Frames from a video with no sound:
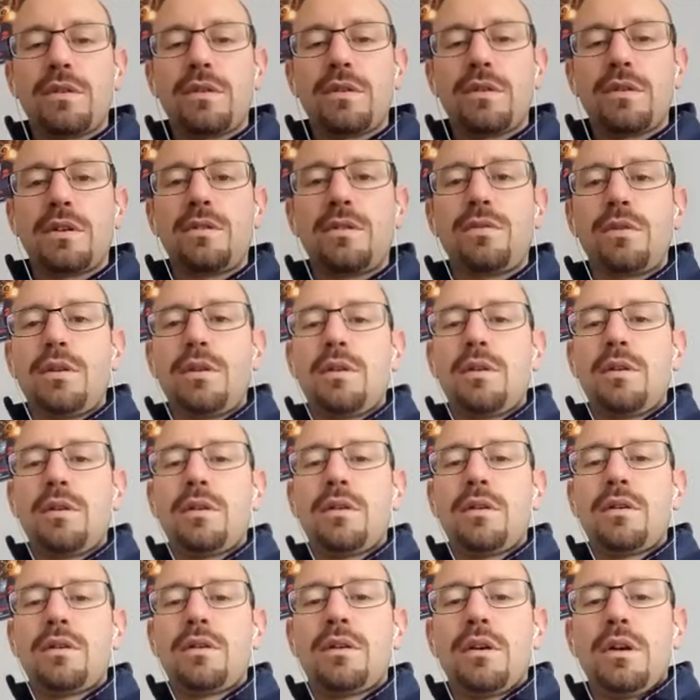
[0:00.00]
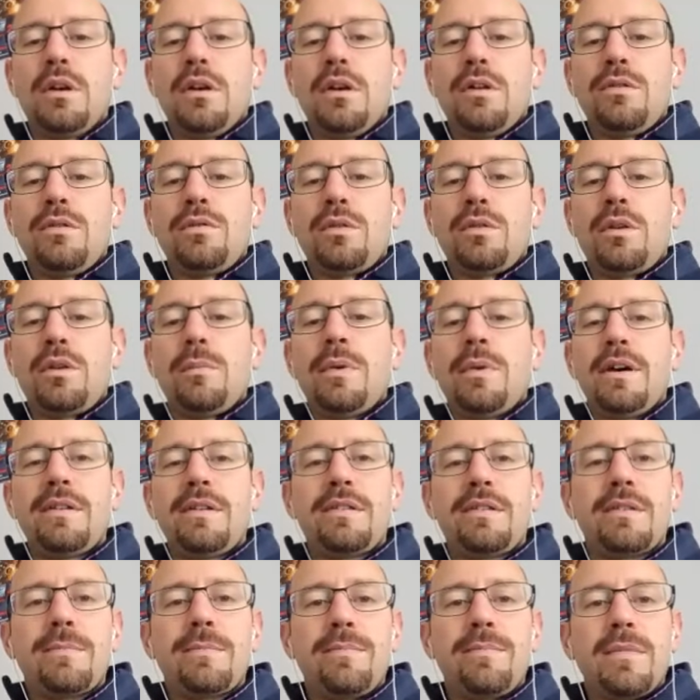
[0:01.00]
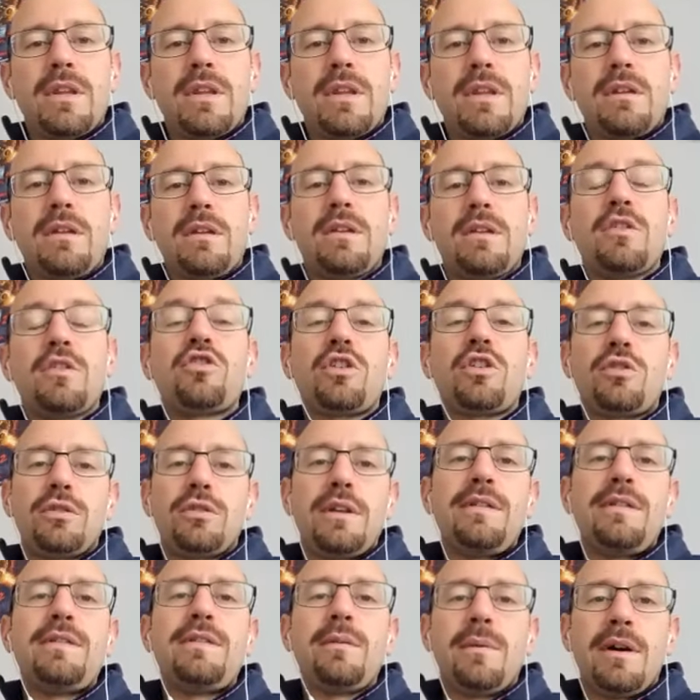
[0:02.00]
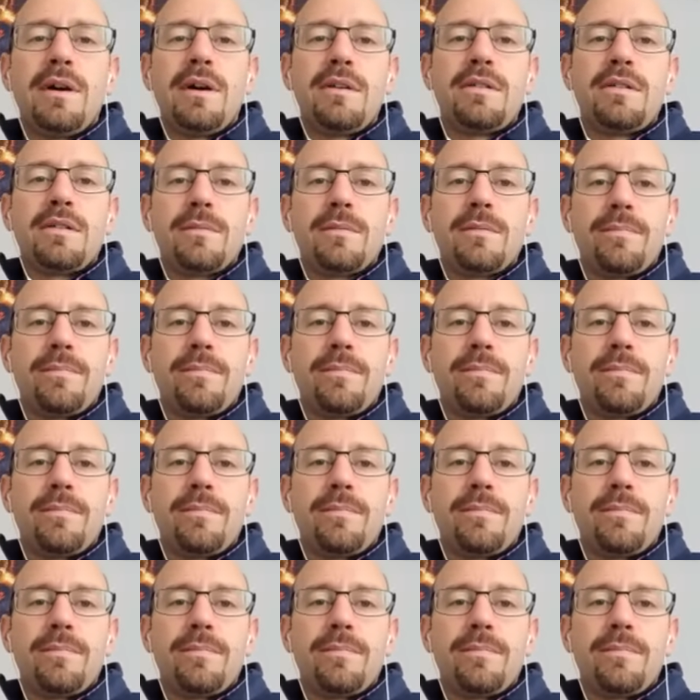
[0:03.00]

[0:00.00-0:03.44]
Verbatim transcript: sur les, sur les bases et déjà connaître ses bases.